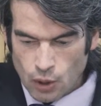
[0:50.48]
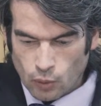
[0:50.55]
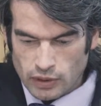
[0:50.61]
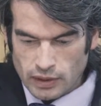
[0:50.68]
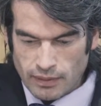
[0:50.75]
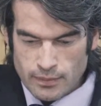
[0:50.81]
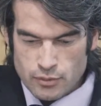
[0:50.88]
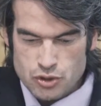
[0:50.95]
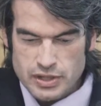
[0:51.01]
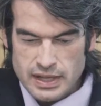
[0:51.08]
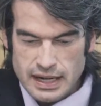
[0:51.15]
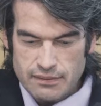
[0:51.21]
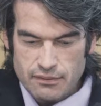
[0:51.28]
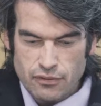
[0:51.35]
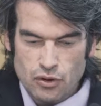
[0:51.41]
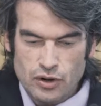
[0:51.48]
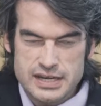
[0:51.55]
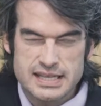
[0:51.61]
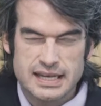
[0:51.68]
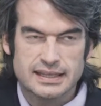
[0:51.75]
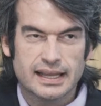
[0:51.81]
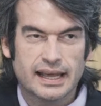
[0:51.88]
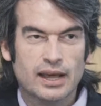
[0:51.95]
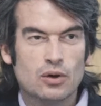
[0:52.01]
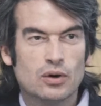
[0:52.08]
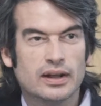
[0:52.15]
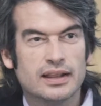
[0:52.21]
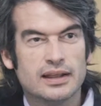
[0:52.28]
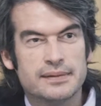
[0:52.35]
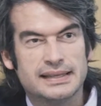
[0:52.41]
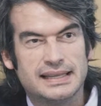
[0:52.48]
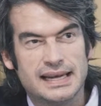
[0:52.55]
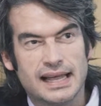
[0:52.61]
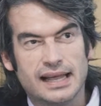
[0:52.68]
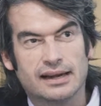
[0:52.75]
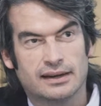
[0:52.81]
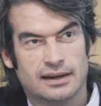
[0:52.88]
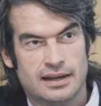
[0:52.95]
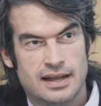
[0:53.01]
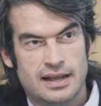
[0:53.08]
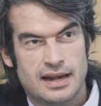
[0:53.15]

Cuando hablamos del enfoque estratégico que debe tener